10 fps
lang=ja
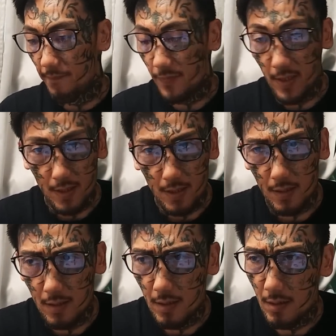で、
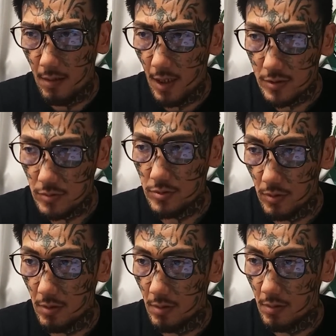あ、そう
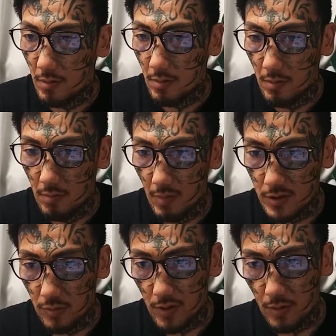そう。
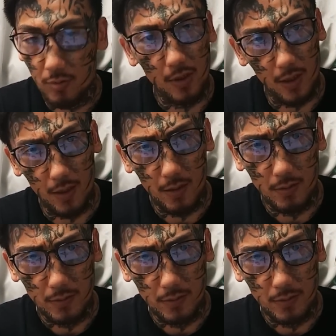まあ、そんな動画な。